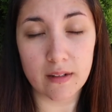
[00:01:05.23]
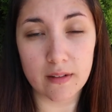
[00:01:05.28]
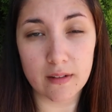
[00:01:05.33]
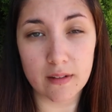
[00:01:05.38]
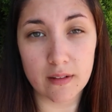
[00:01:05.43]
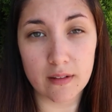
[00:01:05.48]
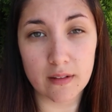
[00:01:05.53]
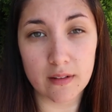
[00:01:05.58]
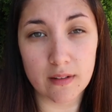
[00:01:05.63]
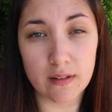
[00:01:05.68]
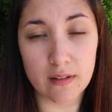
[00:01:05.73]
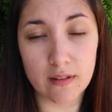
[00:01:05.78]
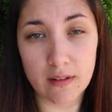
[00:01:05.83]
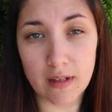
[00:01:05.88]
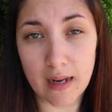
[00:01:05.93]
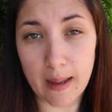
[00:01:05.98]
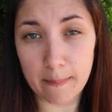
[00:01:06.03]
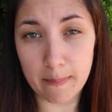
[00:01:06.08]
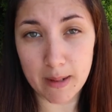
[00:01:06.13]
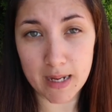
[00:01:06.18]
euh,
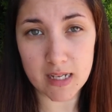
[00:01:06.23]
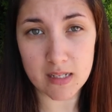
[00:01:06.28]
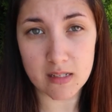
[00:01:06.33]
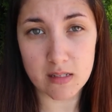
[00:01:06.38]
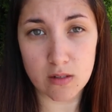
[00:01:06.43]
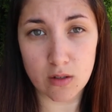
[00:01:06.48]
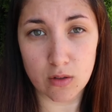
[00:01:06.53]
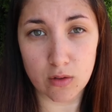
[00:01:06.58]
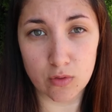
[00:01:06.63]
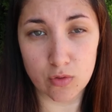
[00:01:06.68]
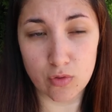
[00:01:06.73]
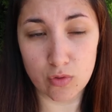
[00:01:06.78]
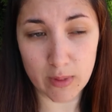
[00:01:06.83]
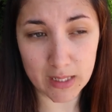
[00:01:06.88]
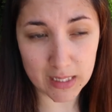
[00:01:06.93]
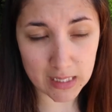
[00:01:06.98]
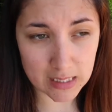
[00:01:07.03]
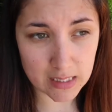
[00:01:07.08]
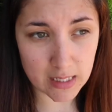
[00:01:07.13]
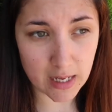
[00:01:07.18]
la base du
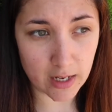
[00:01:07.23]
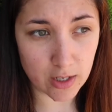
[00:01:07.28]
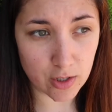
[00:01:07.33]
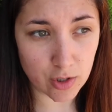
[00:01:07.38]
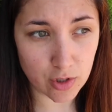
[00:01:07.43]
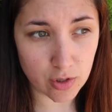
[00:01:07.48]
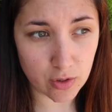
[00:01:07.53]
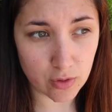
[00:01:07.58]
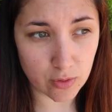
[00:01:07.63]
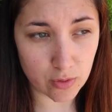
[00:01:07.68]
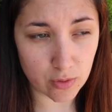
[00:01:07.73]
maquillage.